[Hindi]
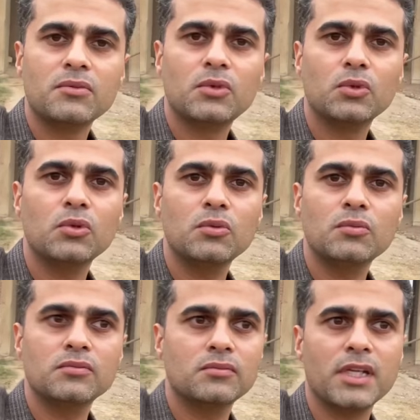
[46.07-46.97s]
तू
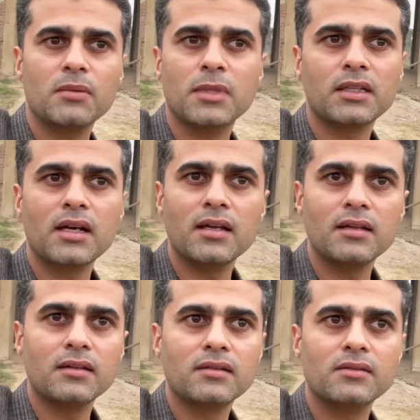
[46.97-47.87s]
बिन बताए
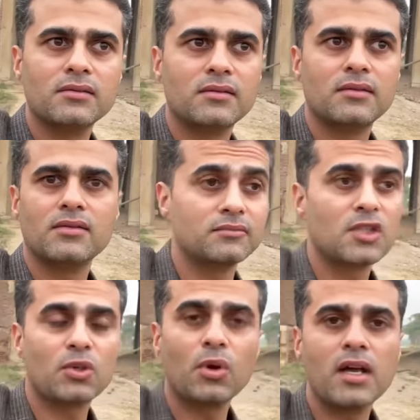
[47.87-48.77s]

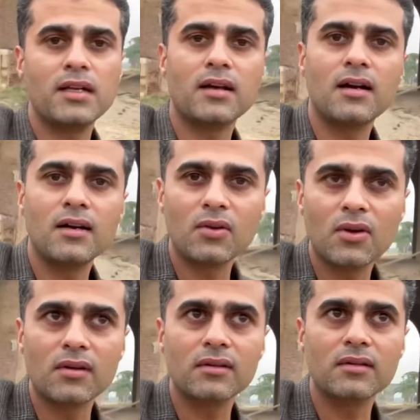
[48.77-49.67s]
सोहा अली खान
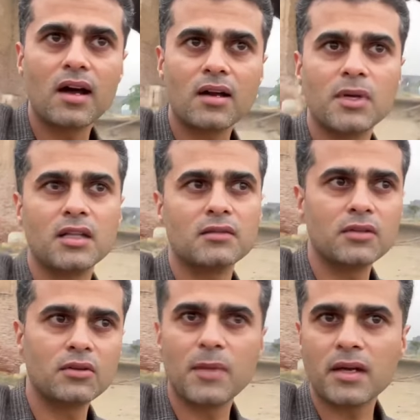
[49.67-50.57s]
और आर
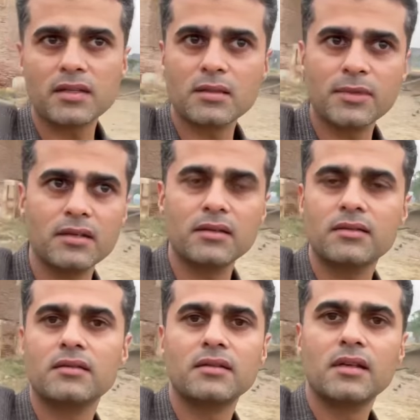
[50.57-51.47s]
माधवन और बाकी सभी
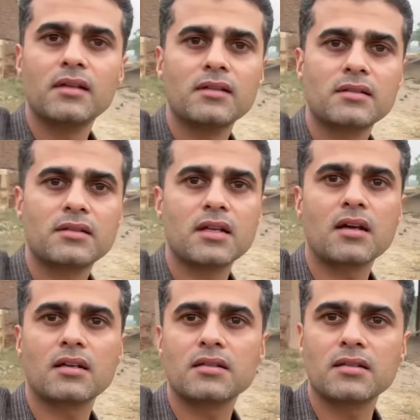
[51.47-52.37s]

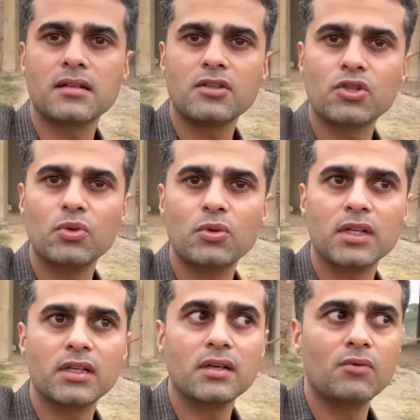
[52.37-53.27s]
स्टारकास्ट के साथ शूट हुआ
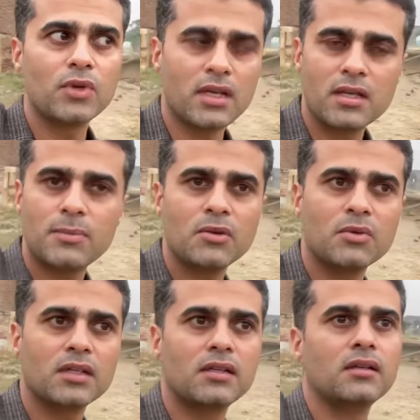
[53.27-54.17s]
था वो यहीं पे
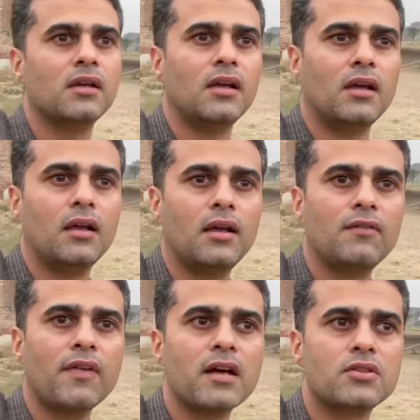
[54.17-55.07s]
हुआ था
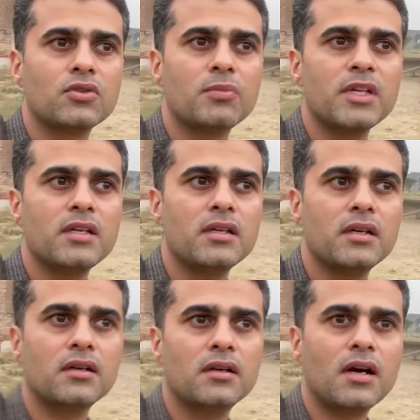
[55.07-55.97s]
इनफैक्ट जो भी
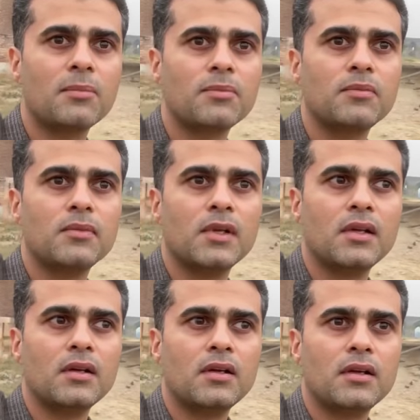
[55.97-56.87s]
आप
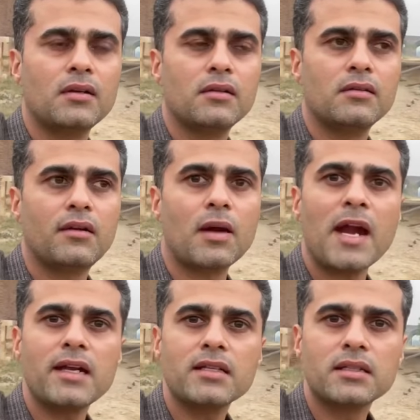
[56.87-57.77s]

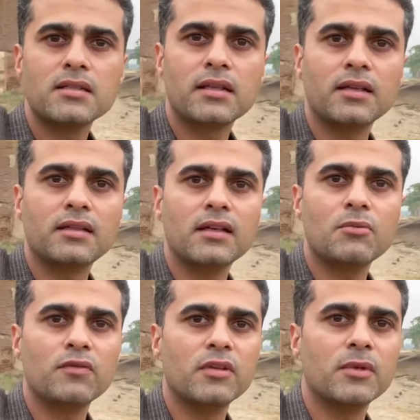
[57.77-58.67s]
ड्रामेटिक सीन्स देखते हैं
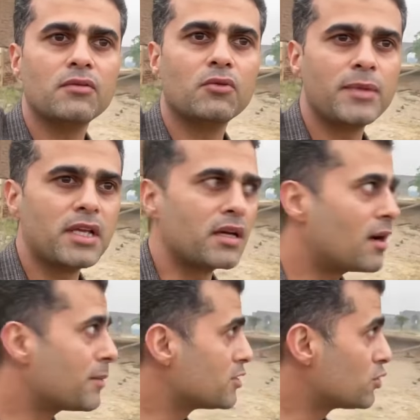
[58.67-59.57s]
मूवी में वो भी यहाँ
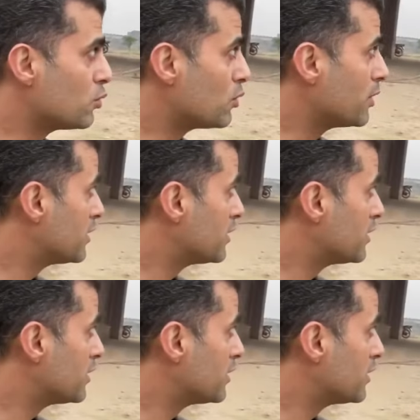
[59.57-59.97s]
पे शूट हुए